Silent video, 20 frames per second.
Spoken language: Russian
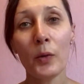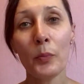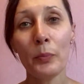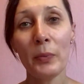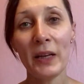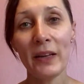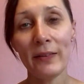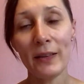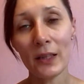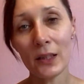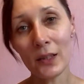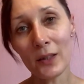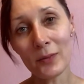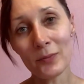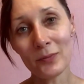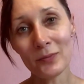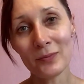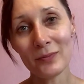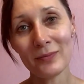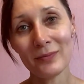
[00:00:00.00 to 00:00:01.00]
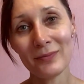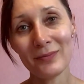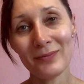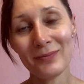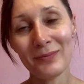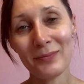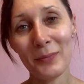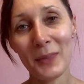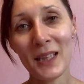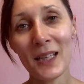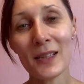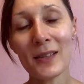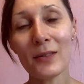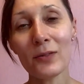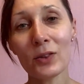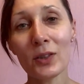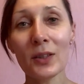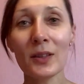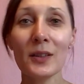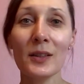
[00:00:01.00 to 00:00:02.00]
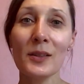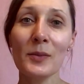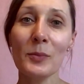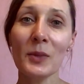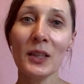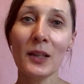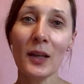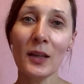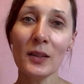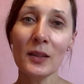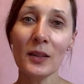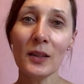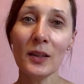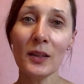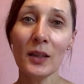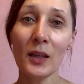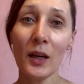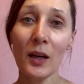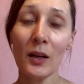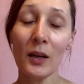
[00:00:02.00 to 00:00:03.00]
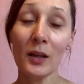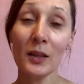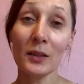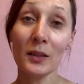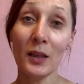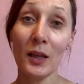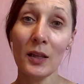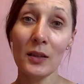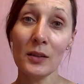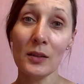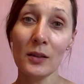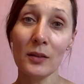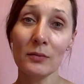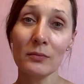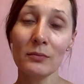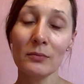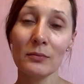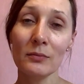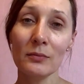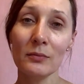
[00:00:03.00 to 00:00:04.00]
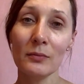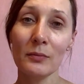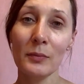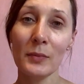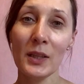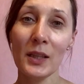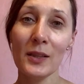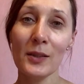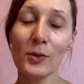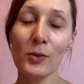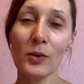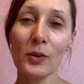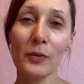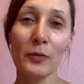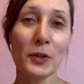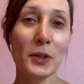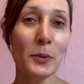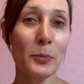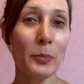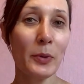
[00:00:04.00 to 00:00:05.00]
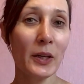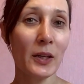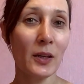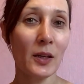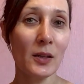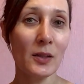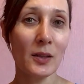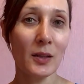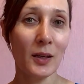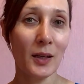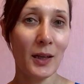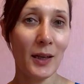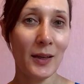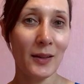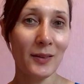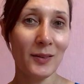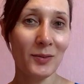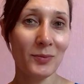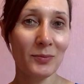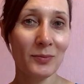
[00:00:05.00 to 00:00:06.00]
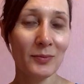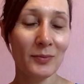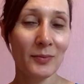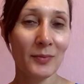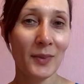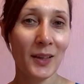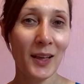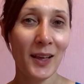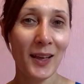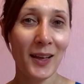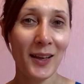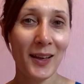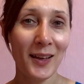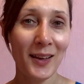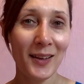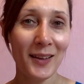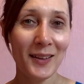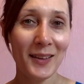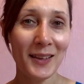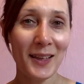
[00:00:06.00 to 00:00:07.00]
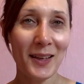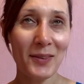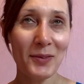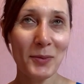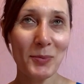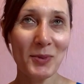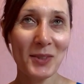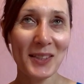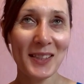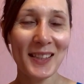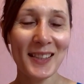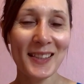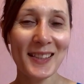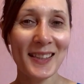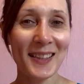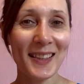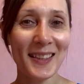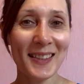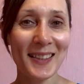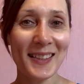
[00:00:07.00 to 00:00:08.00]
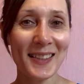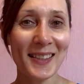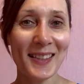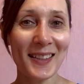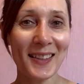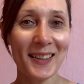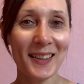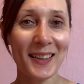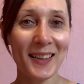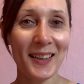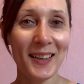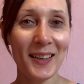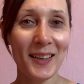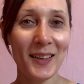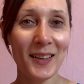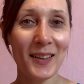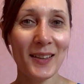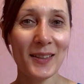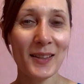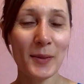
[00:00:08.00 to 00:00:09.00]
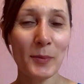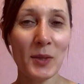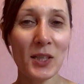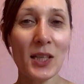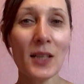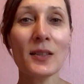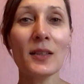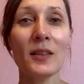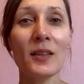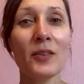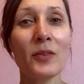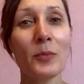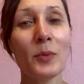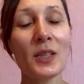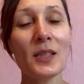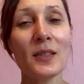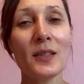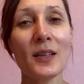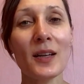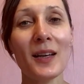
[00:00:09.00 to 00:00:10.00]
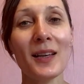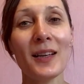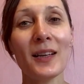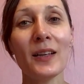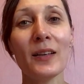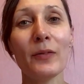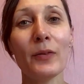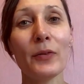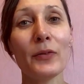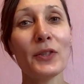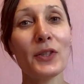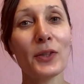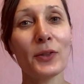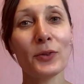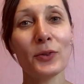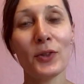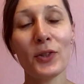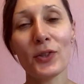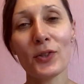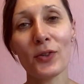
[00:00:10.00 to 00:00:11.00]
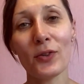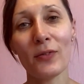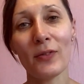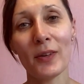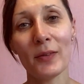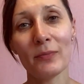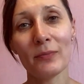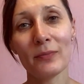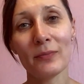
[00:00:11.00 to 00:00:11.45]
Привет, меня зовут Инга Сметанина, я актриса, мне 48 прекрасных лет. Я выпускница ГИТИСа и замечательного мастера Олега Львовича Кудряшова.